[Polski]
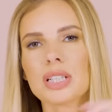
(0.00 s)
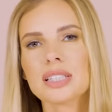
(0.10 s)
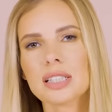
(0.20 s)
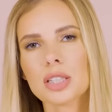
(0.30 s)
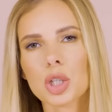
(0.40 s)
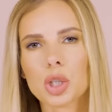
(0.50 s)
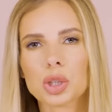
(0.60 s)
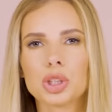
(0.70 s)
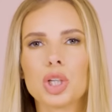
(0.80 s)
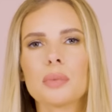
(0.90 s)
przed
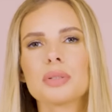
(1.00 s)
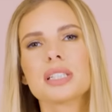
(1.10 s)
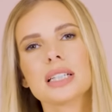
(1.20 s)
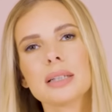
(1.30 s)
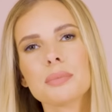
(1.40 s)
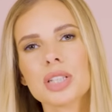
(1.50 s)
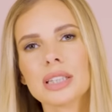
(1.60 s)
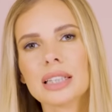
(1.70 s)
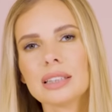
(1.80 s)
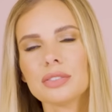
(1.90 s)
zazdrością, przed, przed
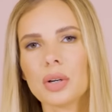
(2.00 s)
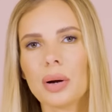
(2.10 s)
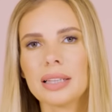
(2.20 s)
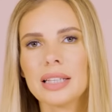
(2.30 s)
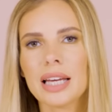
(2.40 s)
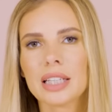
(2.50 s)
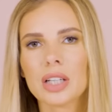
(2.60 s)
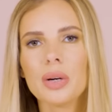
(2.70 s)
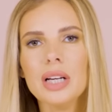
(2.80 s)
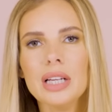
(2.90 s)
negatywną
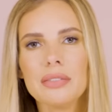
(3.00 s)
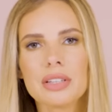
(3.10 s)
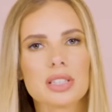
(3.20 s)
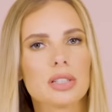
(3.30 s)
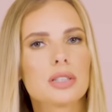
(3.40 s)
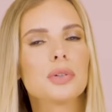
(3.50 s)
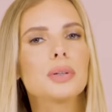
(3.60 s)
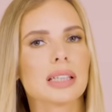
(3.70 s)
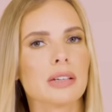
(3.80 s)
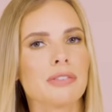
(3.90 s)
energią. Więc to jest w
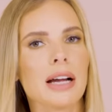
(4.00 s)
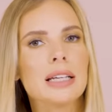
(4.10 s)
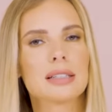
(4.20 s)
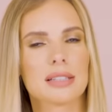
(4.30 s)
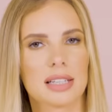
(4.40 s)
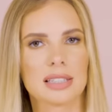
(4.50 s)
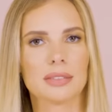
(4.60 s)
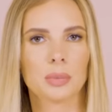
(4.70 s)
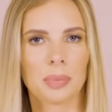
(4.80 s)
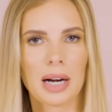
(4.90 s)
ogóle taki fajny
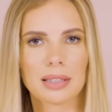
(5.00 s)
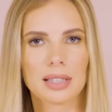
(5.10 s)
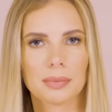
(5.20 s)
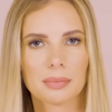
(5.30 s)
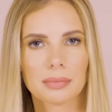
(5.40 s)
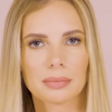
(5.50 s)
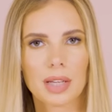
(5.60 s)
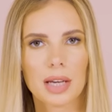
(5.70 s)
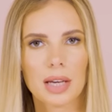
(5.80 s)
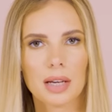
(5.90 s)
zestaw do pracy,
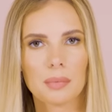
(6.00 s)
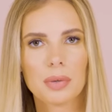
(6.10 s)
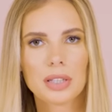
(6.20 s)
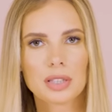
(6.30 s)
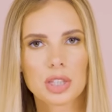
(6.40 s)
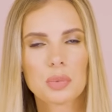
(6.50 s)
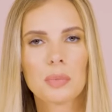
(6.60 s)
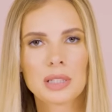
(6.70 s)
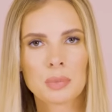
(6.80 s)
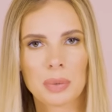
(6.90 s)
bo
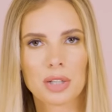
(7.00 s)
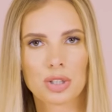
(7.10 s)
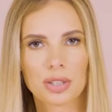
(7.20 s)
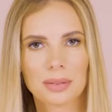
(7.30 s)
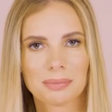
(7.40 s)
jesteśmy bezpieczni.